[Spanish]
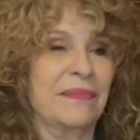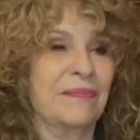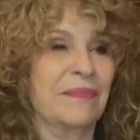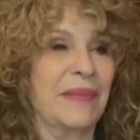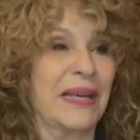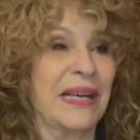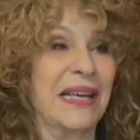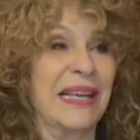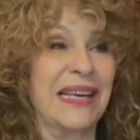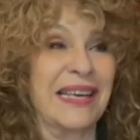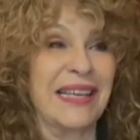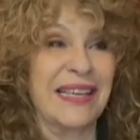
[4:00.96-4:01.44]

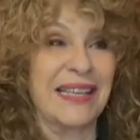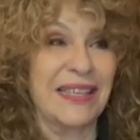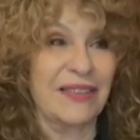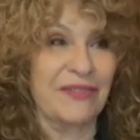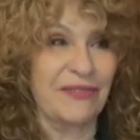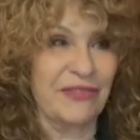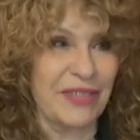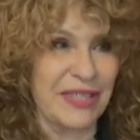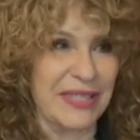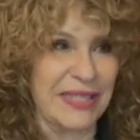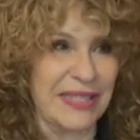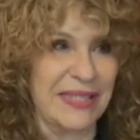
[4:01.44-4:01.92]
más a la
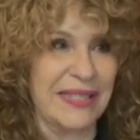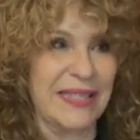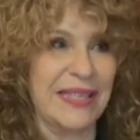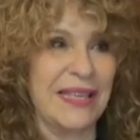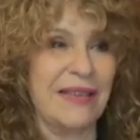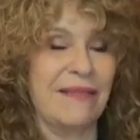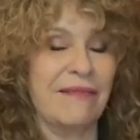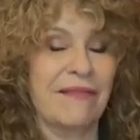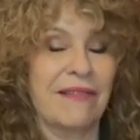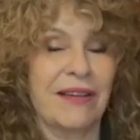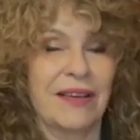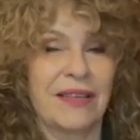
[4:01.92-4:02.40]

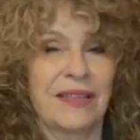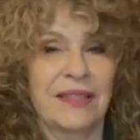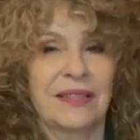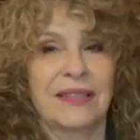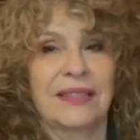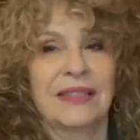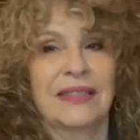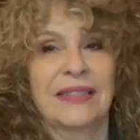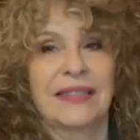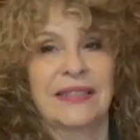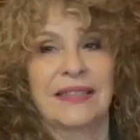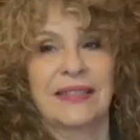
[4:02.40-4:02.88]
defensiva,
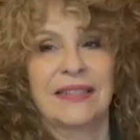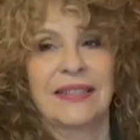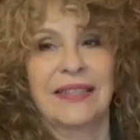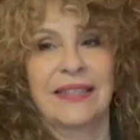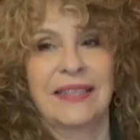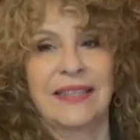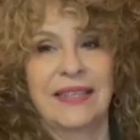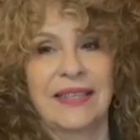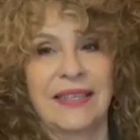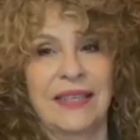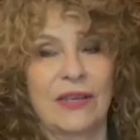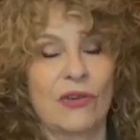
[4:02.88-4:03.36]

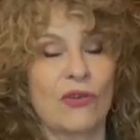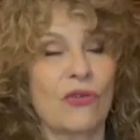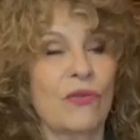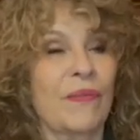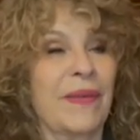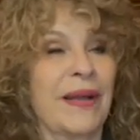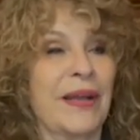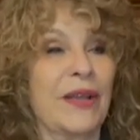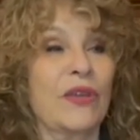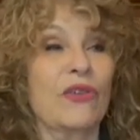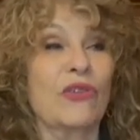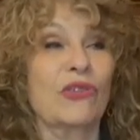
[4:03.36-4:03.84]
eh,
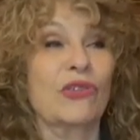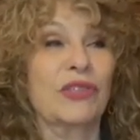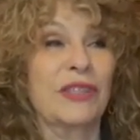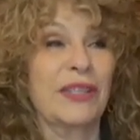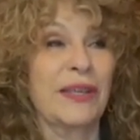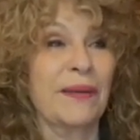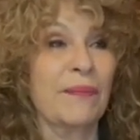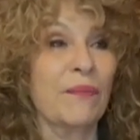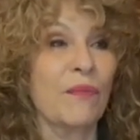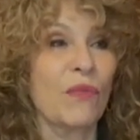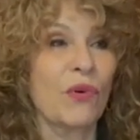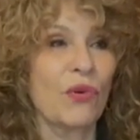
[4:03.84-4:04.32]
con mayor
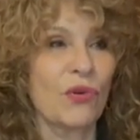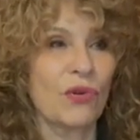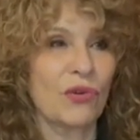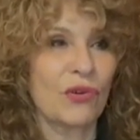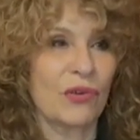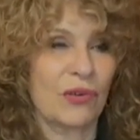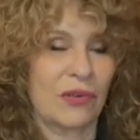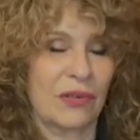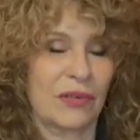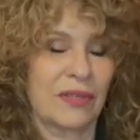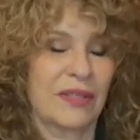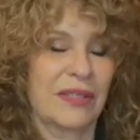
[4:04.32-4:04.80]

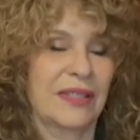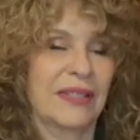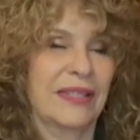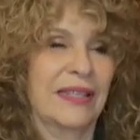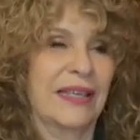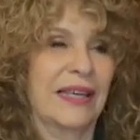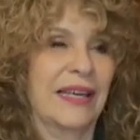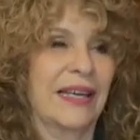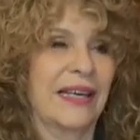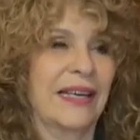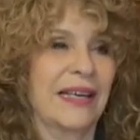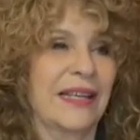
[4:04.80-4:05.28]
temor
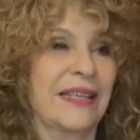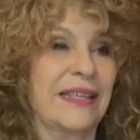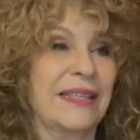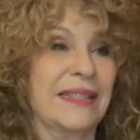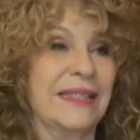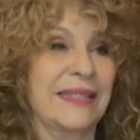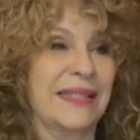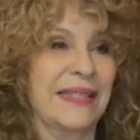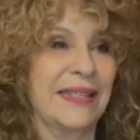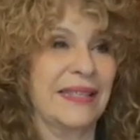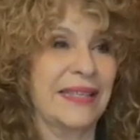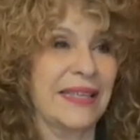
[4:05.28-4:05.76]
a la
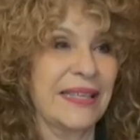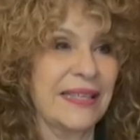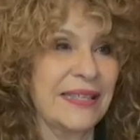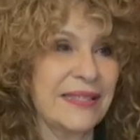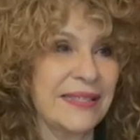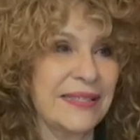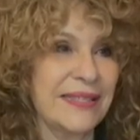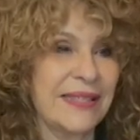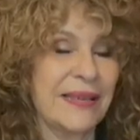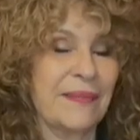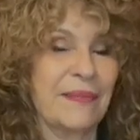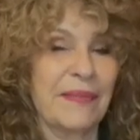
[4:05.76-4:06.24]

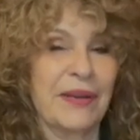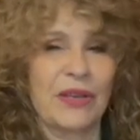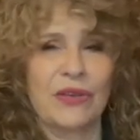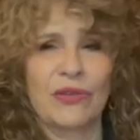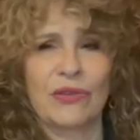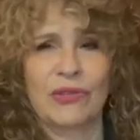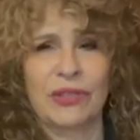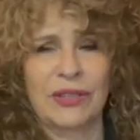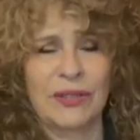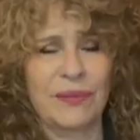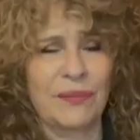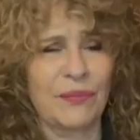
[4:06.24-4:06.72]
disidencia,
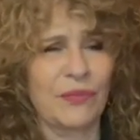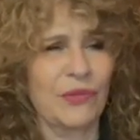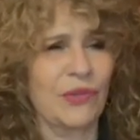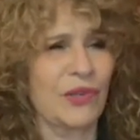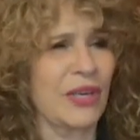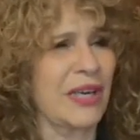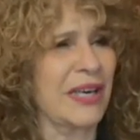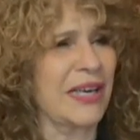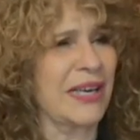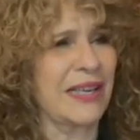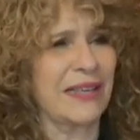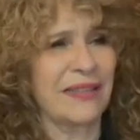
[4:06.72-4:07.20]
mayor
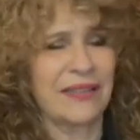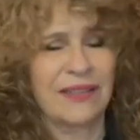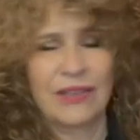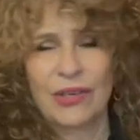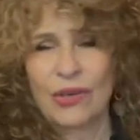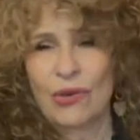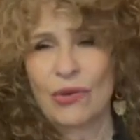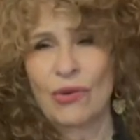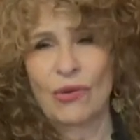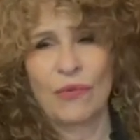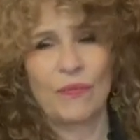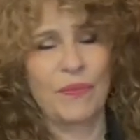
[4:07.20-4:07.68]
temor a las
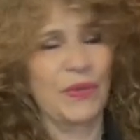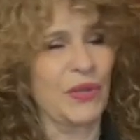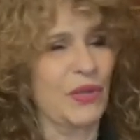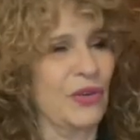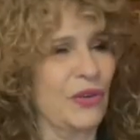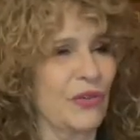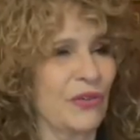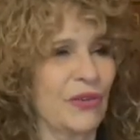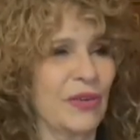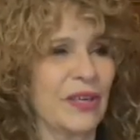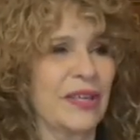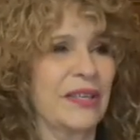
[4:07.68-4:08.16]

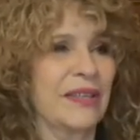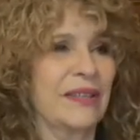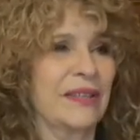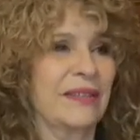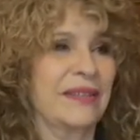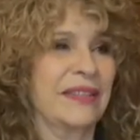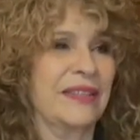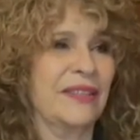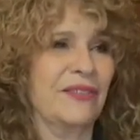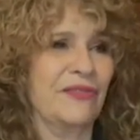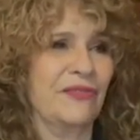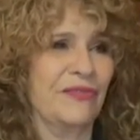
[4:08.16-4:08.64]
opiniones
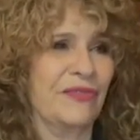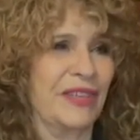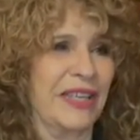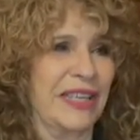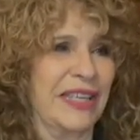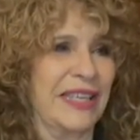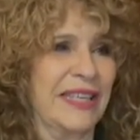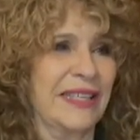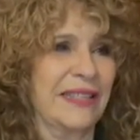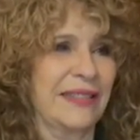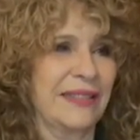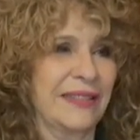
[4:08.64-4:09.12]

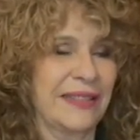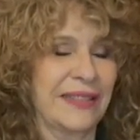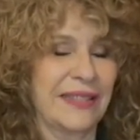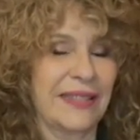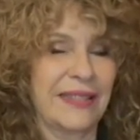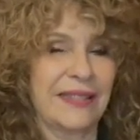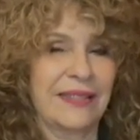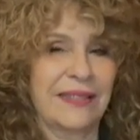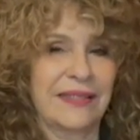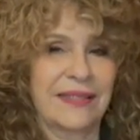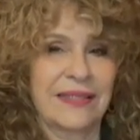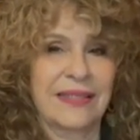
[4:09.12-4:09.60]

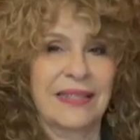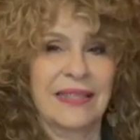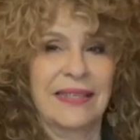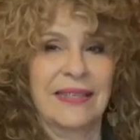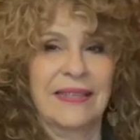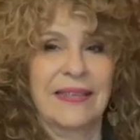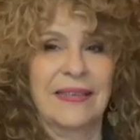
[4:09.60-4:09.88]
diferentes.